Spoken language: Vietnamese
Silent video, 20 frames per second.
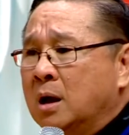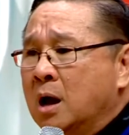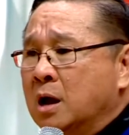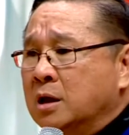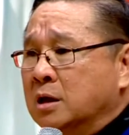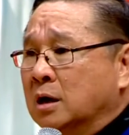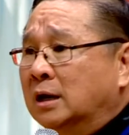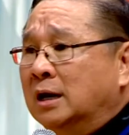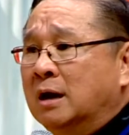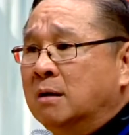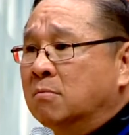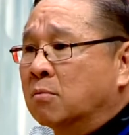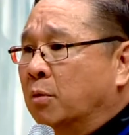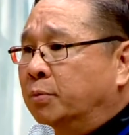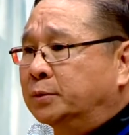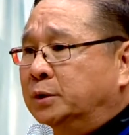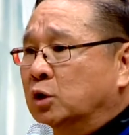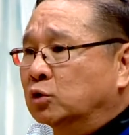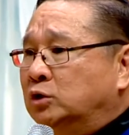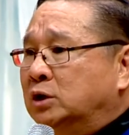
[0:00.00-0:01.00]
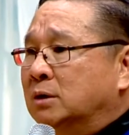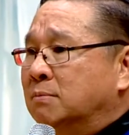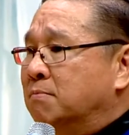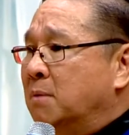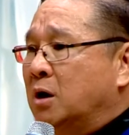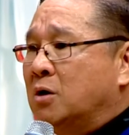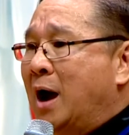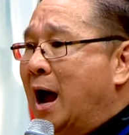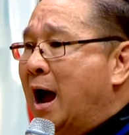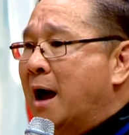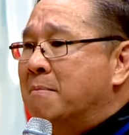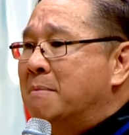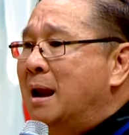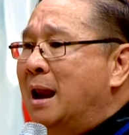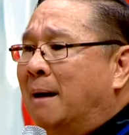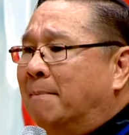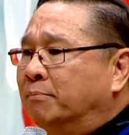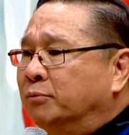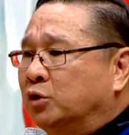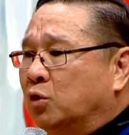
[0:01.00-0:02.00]
Những linh mục chịu chức mới có hai mươi
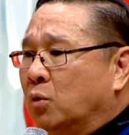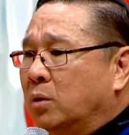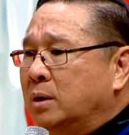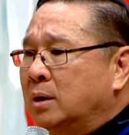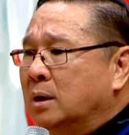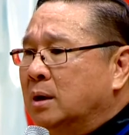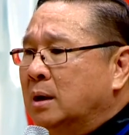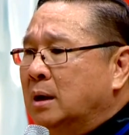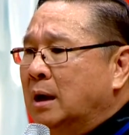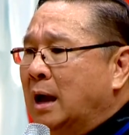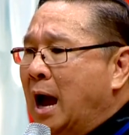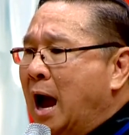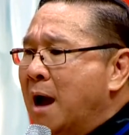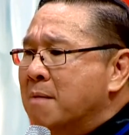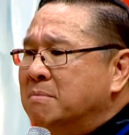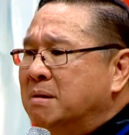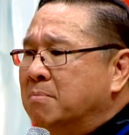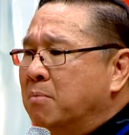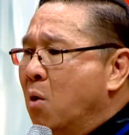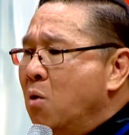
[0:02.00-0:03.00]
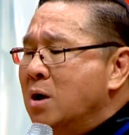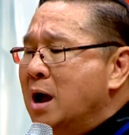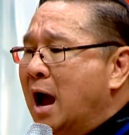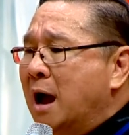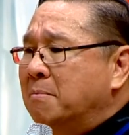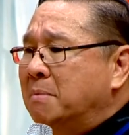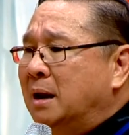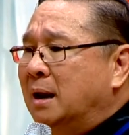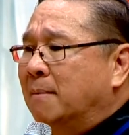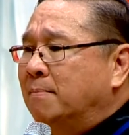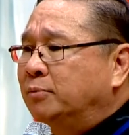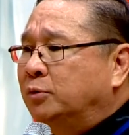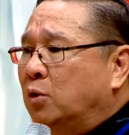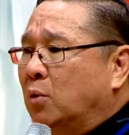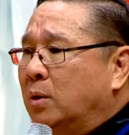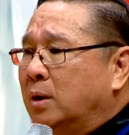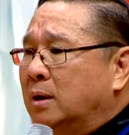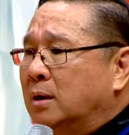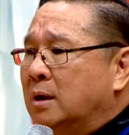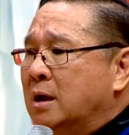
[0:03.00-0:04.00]
lăm tuổi, hai mươi tư, hai mươi lăm
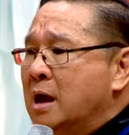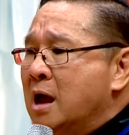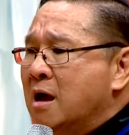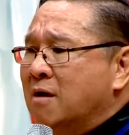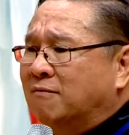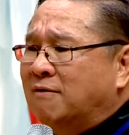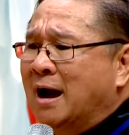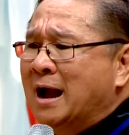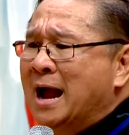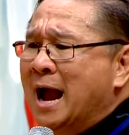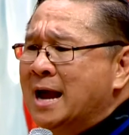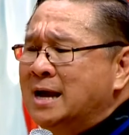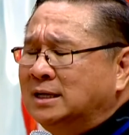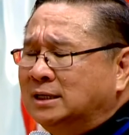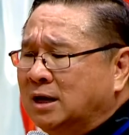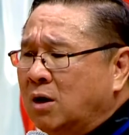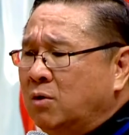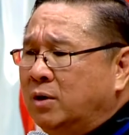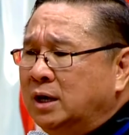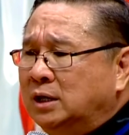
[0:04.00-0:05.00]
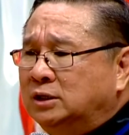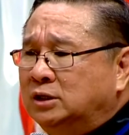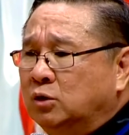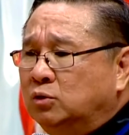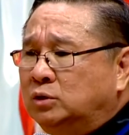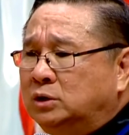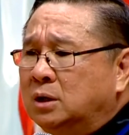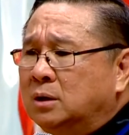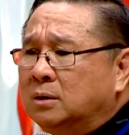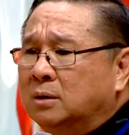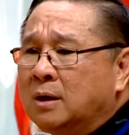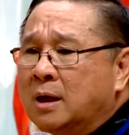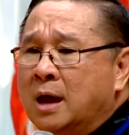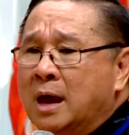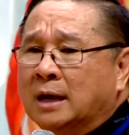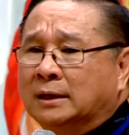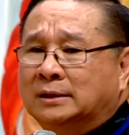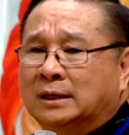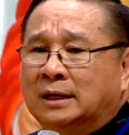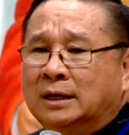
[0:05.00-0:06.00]
tuổi, và ngay sau khi chịu chức
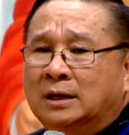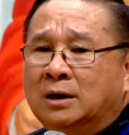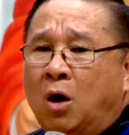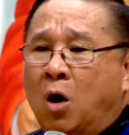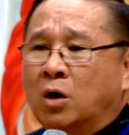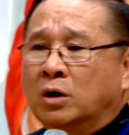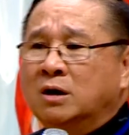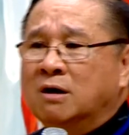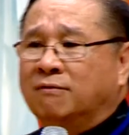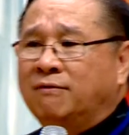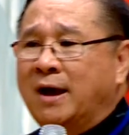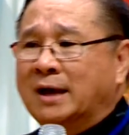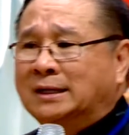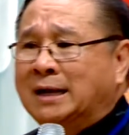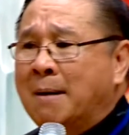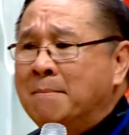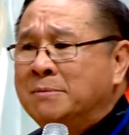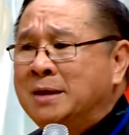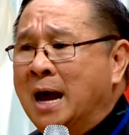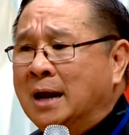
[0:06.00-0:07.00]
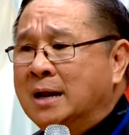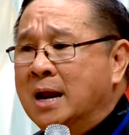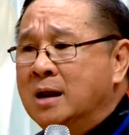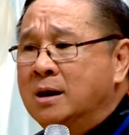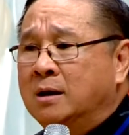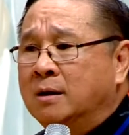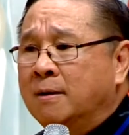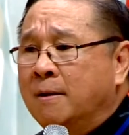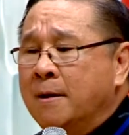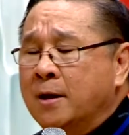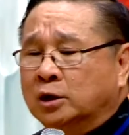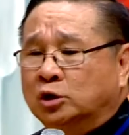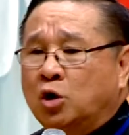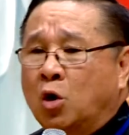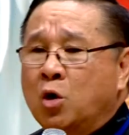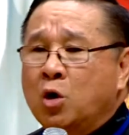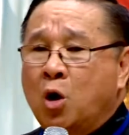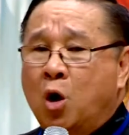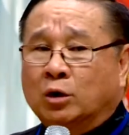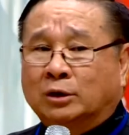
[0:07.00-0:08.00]
thì họ được về thăm gia đình,
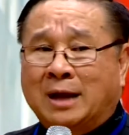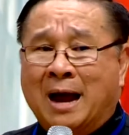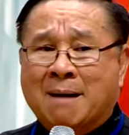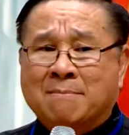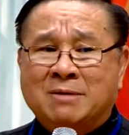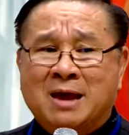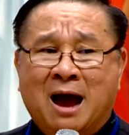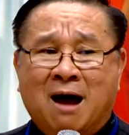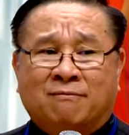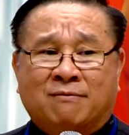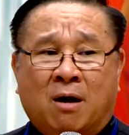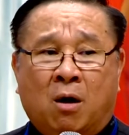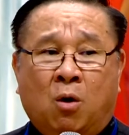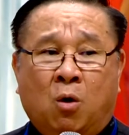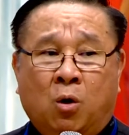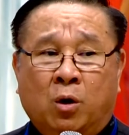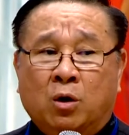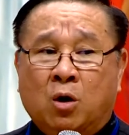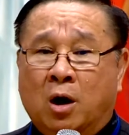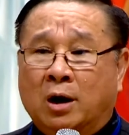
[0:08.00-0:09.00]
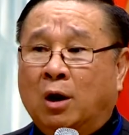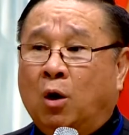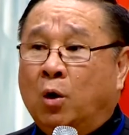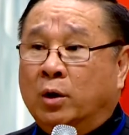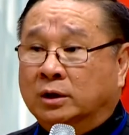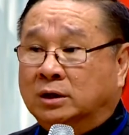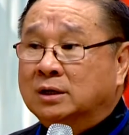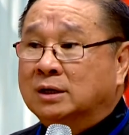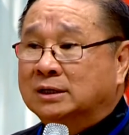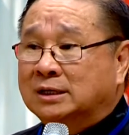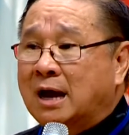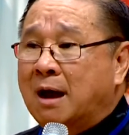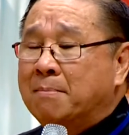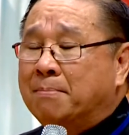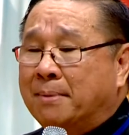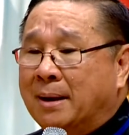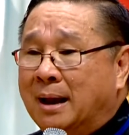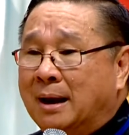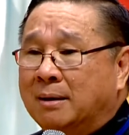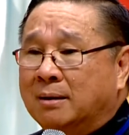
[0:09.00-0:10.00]
rồi họ tham gia vào hội gọi là hội Thừa Sai
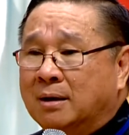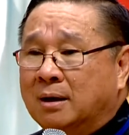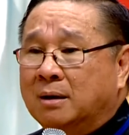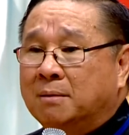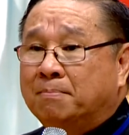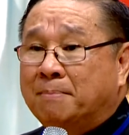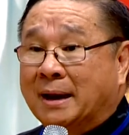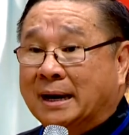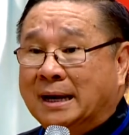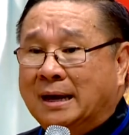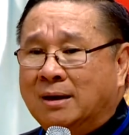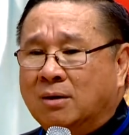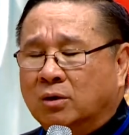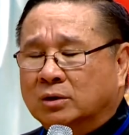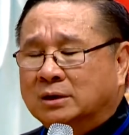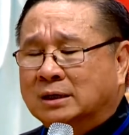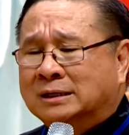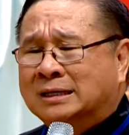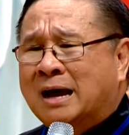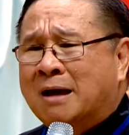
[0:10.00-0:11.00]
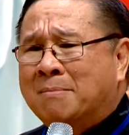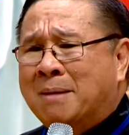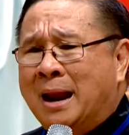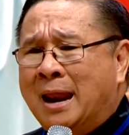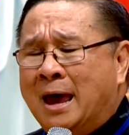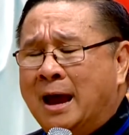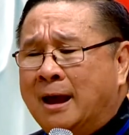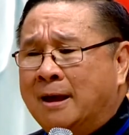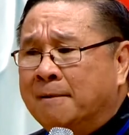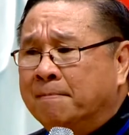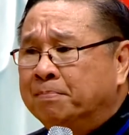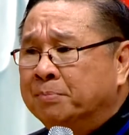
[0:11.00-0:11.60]
Paris, hội Thừa Sai Ba Lê.